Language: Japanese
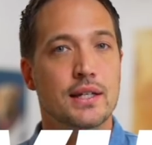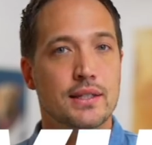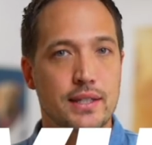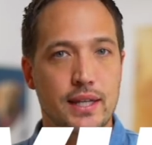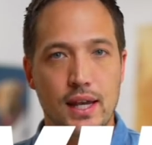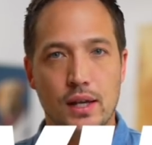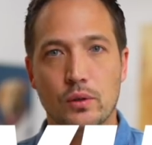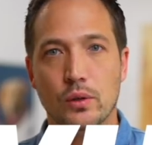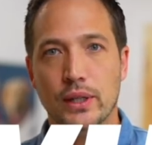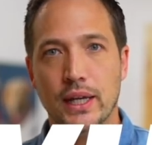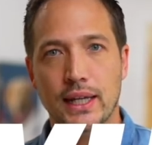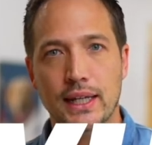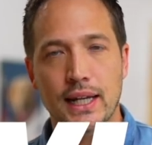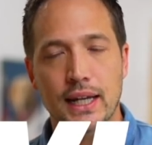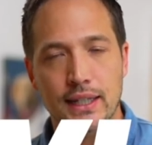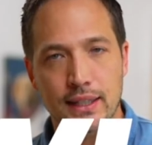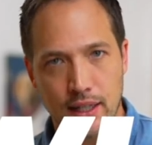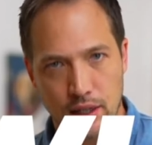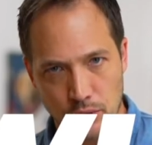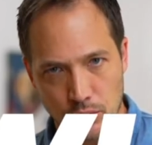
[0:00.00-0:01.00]
成功でき
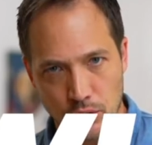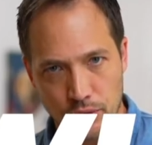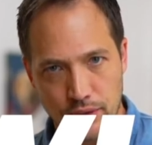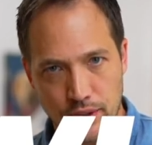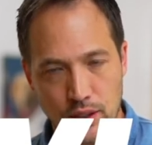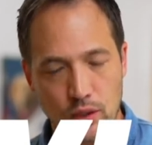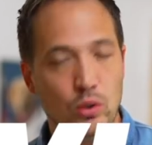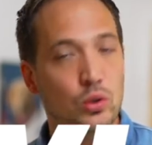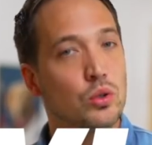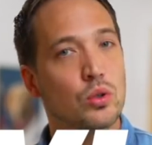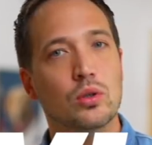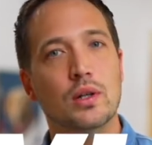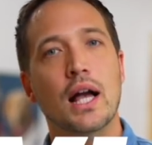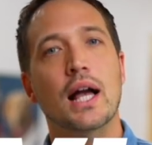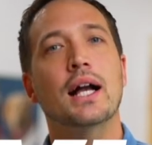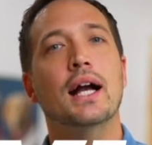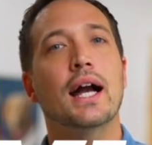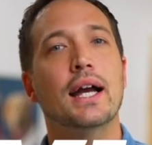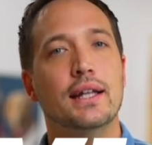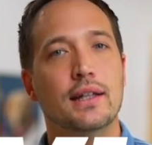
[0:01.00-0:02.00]
ないんだろうっていうことを考
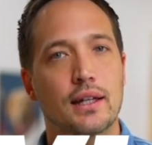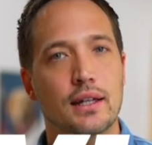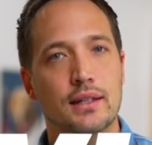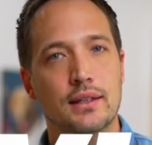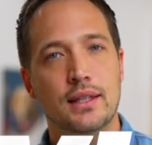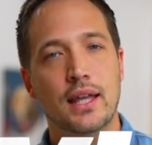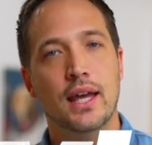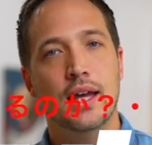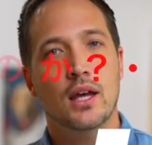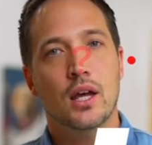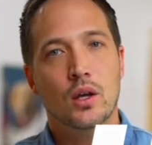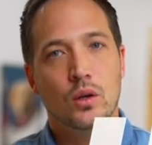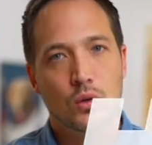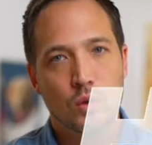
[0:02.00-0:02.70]
えていって